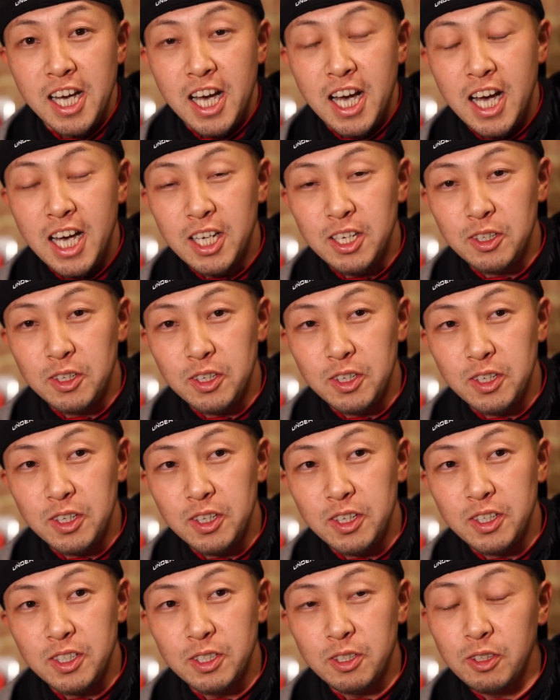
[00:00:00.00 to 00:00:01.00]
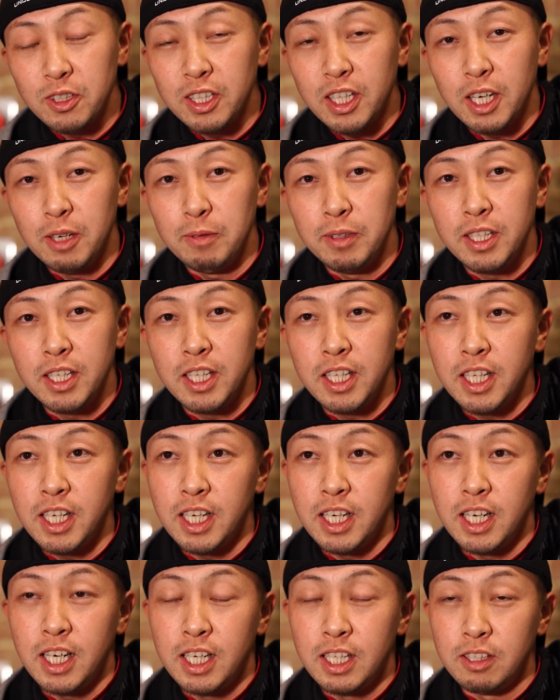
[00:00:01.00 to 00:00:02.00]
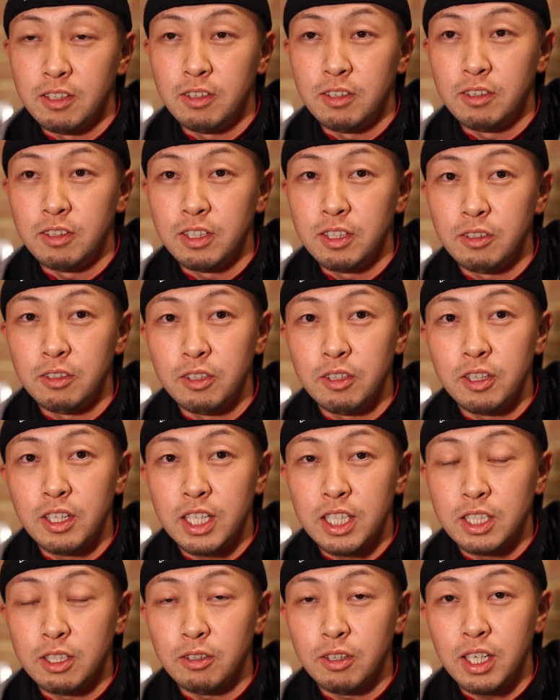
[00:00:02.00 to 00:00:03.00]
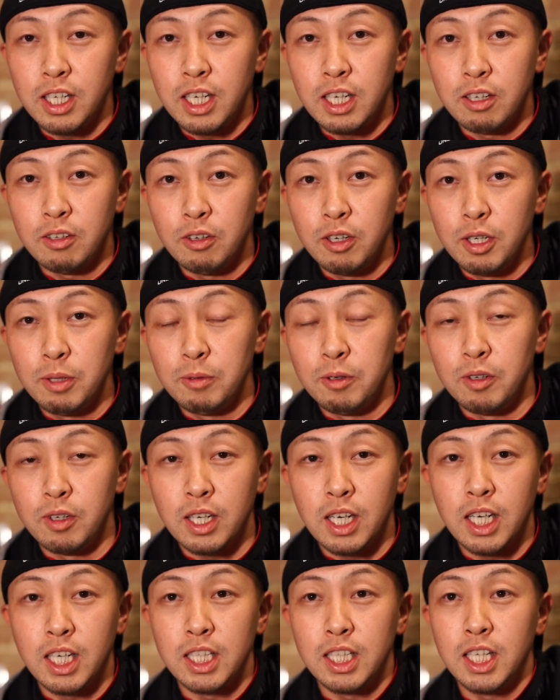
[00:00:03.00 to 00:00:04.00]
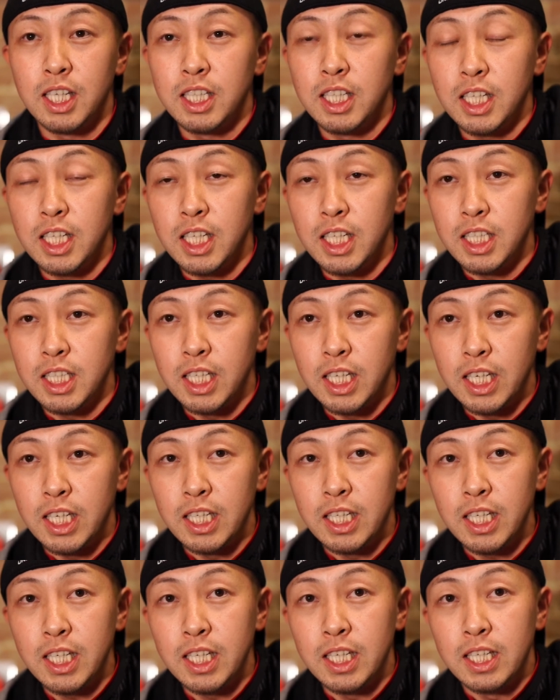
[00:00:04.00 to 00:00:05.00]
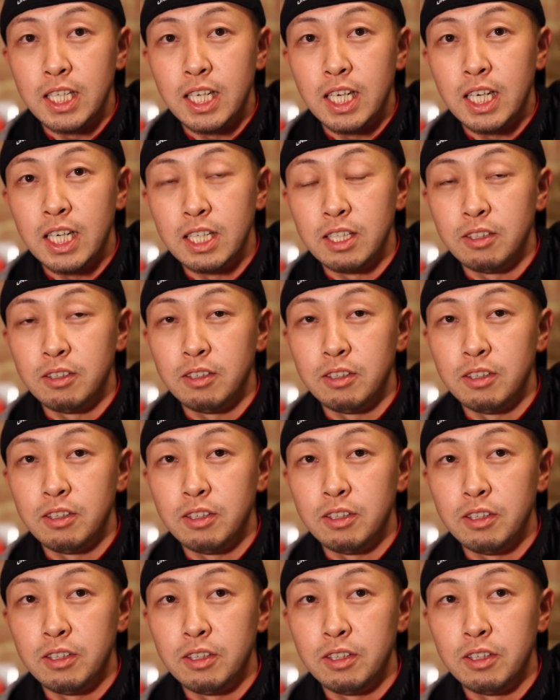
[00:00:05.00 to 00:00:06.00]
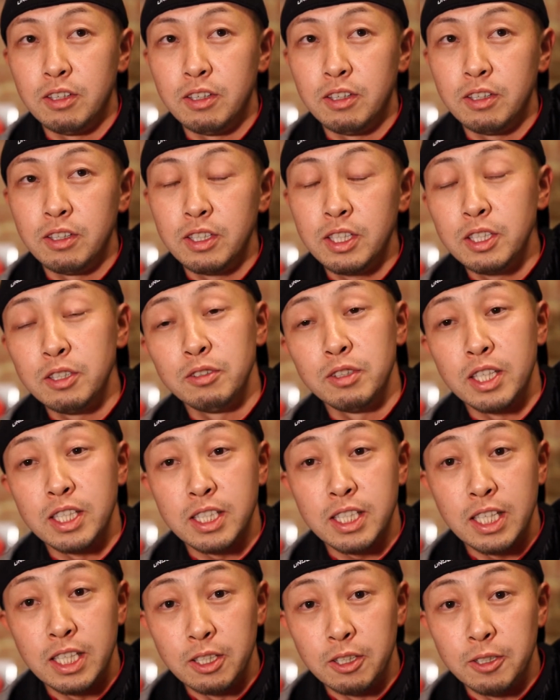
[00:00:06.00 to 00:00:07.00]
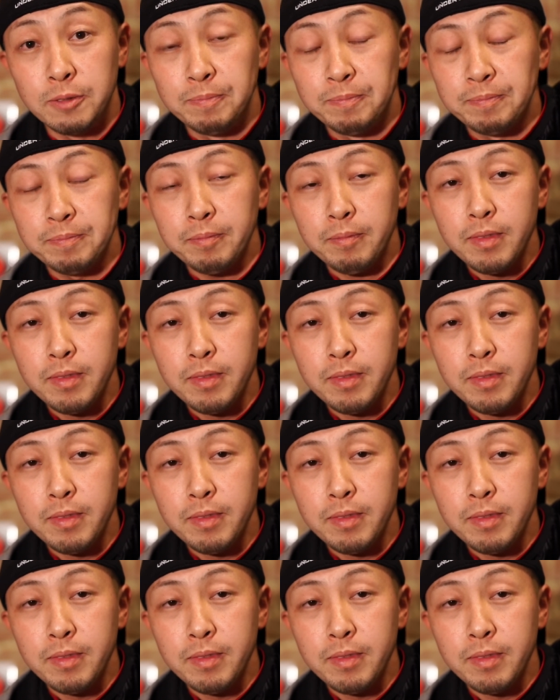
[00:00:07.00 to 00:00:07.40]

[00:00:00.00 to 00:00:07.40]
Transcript: あのそういった意味でね、あのいろいろな人から声もかけていただいてね、あのいるんですけど